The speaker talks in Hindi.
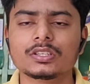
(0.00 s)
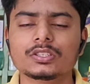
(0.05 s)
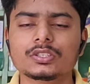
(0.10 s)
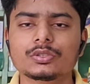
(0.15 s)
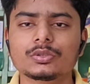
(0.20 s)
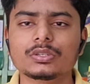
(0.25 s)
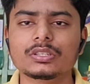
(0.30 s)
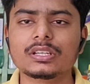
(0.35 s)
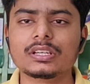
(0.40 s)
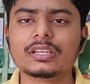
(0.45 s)

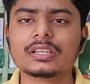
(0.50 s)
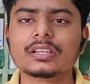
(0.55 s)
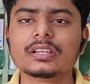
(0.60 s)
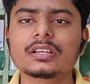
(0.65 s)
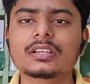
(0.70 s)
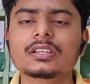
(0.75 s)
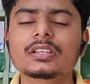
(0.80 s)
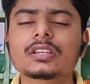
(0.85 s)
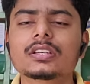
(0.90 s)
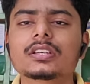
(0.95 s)
यूरिया
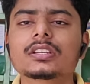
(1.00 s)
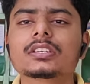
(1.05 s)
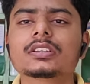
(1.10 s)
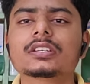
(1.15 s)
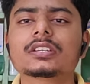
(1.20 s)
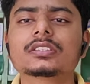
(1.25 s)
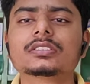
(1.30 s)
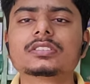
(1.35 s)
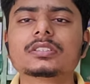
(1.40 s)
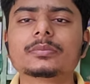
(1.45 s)
लेना है
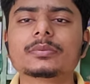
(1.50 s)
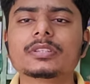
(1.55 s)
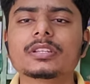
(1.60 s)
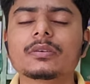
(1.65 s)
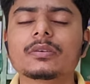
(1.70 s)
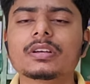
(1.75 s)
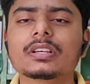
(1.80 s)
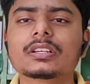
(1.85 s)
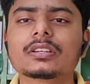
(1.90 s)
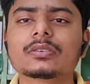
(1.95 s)
इसी भी
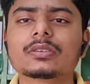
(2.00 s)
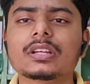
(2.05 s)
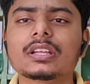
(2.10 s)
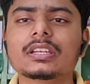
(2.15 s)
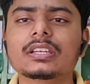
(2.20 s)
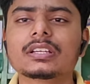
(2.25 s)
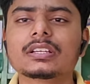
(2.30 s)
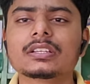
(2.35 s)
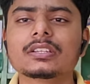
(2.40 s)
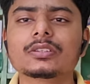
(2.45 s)
दवाई को
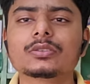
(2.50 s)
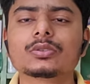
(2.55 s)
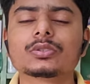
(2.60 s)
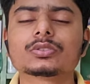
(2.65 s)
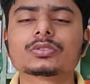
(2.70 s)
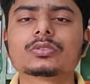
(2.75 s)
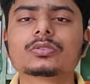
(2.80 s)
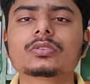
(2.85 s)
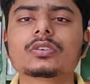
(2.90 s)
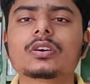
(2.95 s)
डालने के लिए
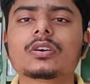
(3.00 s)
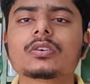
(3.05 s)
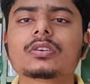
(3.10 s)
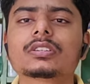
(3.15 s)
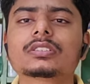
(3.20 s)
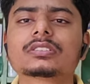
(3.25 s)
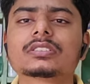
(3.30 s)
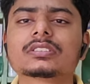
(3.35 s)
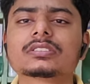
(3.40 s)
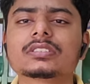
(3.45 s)
दोस्तों और
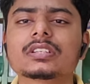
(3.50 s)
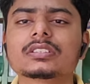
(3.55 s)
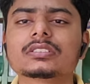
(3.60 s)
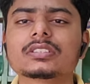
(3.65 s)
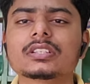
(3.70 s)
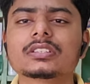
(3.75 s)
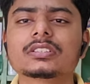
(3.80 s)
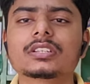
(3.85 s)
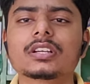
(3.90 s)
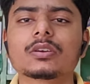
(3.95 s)
इसके साथ
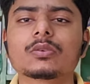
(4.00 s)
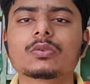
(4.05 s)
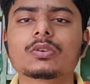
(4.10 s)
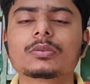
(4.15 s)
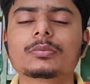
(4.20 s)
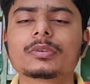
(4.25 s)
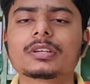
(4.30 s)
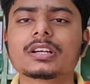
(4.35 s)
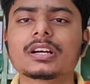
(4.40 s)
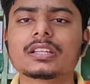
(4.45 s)
साथ या
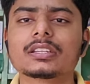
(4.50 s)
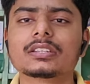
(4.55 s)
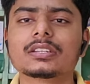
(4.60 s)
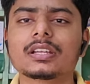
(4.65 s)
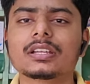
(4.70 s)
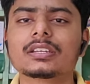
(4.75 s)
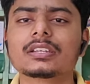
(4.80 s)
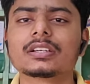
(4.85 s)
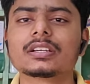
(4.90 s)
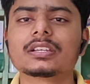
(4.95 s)
कोई भी खाद
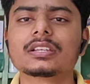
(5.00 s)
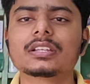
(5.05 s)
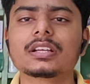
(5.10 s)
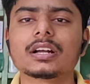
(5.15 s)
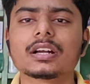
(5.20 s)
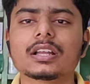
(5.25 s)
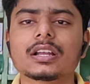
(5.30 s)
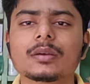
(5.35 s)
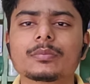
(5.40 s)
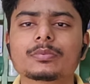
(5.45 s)
डालने के लिए
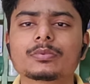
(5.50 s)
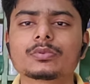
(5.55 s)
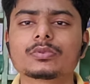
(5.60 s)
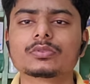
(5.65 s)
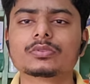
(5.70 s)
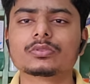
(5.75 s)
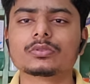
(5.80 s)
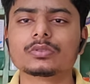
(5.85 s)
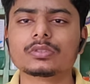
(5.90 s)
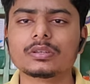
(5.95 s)
अगर आपको
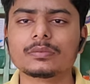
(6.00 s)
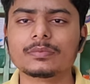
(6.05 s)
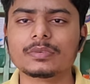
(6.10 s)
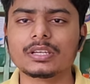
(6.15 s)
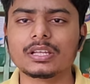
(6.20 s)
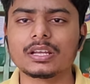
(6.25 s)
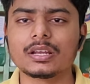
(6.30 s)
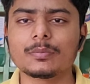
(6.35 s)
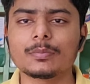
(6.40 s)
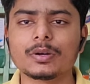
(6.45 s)
यूरिया
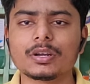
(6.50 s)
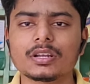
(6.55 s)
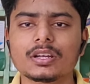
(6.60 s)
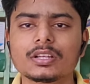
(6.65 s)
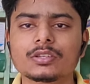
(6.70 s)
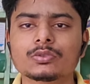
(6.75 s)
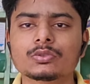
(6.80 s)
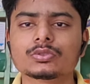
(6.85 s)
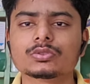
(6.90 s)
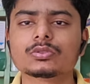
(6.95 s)
मिलाना पड़ रहा
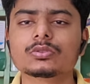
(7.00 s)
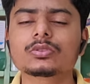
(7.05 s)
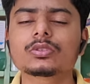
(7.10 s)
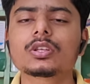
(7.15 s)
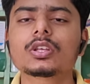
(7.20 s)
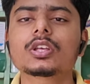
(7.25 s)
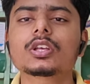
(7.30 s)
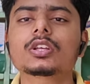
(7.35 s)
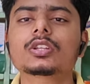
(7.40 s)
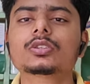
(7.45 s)
है दोस्तों
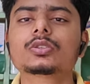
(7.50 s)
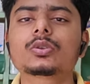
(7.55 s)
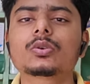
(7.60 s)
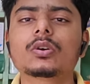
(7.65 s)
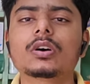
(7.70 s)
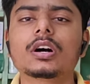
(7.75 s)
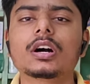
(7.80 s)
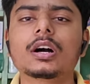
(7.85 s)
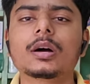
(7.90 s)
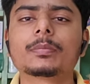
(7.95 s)
तो
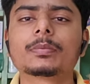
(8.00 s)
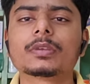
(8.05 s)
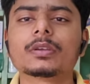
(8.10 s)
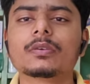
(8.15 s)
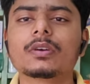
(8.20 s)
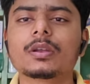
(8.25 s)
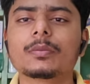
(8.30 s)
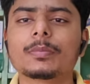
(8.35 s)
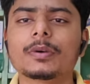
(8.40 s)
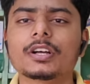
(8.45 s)
आप
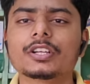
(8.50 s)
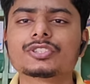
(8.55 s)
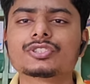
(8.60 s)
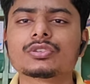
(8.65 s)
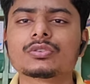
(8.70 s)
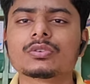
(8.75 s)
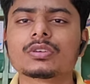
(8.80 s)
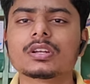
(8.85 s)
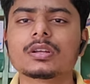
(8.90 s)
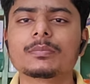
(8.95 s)
केवल पाँच
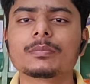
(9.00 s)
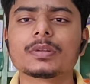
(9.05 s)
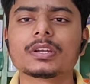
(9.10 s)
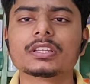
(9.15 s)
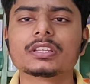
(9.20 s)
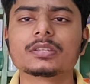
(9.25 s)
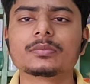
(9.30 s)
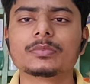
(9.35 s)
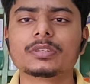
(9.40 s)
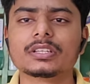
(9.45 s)
किलोग्राम
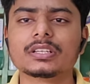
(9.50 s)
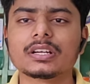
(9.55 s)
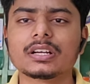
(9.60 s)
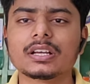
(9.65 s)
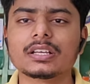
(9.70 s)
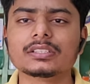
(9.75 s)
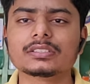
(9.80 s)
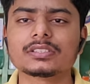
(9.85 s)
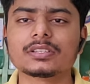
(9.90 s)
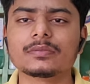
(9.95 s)
प्रति बीघा
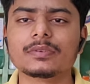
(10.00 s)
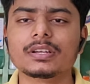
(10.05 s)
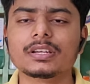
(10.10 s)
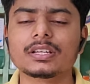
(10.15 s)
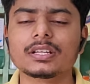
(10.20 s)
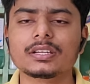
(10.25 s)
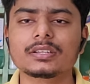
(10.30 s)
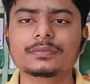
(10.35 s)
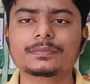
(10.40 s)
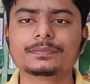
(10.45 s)
का इस्तेमाल
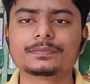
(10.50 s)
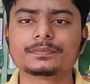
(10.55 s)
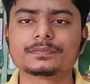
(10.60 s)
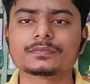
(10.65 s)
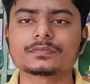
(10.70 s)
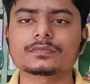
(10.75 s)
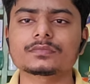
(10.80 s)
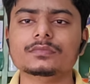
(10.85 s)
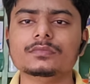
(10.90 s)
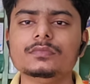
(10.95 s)
करें
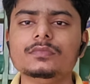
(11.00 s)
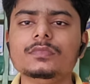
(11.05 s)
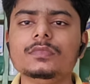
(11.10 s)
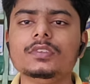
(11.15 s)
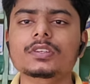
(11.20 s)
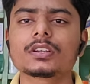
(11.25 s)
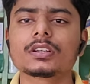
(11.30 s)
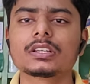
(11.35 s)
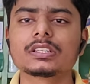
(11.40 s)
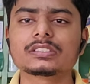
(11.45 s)

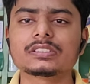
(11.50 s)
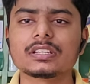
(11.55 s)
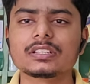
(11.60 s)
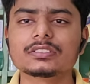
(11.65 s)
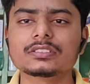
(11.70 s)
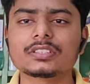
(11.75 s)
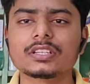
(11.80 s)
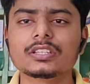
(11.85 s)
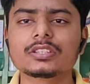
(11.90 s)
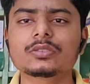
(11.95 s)

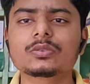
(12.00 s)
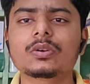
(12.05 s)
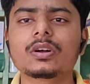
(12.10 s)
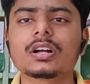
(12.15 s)
किसान साथियों